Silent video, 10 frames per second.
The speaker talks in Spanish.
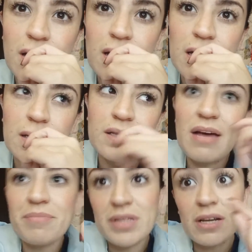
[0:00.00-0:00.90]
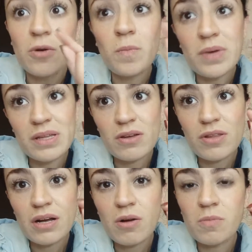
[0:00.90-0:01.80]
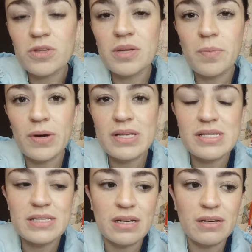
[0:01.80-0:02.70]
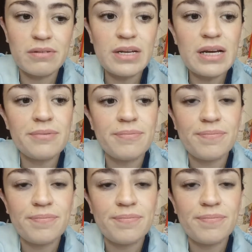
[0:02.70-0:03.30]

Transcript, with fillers: Eh, también tengo un video de cómo te puedes inscribir.